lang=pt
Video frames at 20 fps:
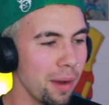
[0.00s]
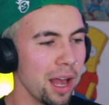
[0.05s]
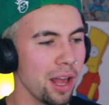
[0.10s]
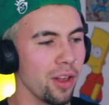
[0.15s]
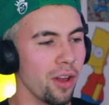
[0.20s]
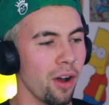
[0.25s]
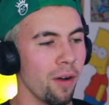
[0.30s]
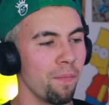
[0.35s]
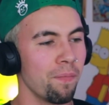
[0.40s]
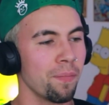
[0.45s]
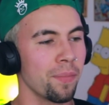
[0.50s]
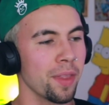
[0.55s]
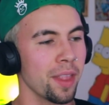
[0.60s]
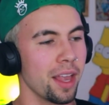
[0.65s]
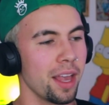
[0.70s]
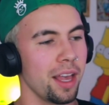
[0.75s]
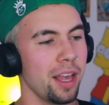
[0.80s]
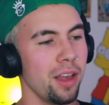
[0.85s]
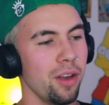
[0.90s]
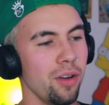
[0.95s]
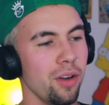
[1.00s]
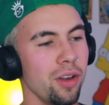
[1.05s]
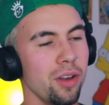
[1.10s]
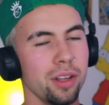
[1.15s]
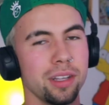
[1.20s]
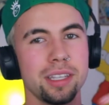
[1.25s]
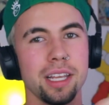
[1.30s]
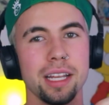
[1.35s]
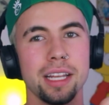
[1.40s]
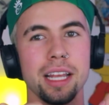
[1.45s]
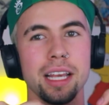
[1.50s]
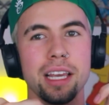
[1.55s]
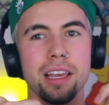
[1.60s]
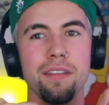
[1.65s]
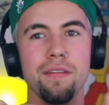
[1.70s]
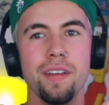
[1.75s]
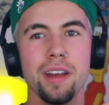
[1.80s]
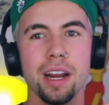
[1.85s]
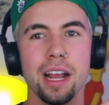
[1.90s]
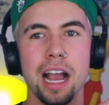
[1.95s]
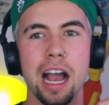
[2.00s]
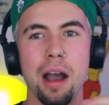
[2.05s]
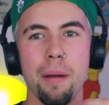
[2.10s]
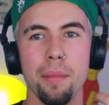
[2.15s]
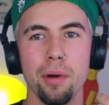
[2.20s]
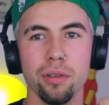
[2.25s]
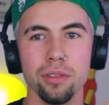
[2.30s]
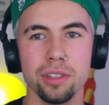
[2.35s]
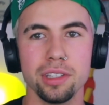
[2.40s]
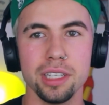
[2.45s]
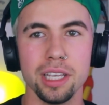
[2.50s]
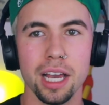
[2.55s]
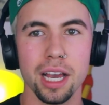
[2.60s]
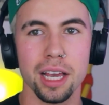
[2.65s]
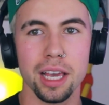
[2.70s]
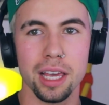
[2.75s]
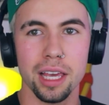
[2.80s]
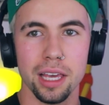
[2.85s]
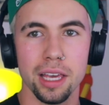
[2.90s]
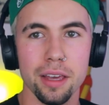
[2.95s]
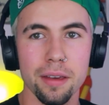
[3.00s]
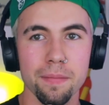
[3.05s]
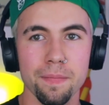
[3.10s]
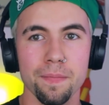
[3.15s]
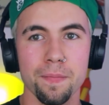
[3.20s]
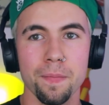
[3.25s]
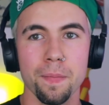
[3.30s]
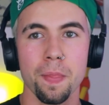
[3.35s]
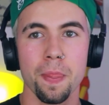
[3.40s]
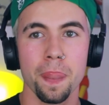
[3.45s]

Mas, ó, eu, eu, você tem que envergar a mãozinha aqui.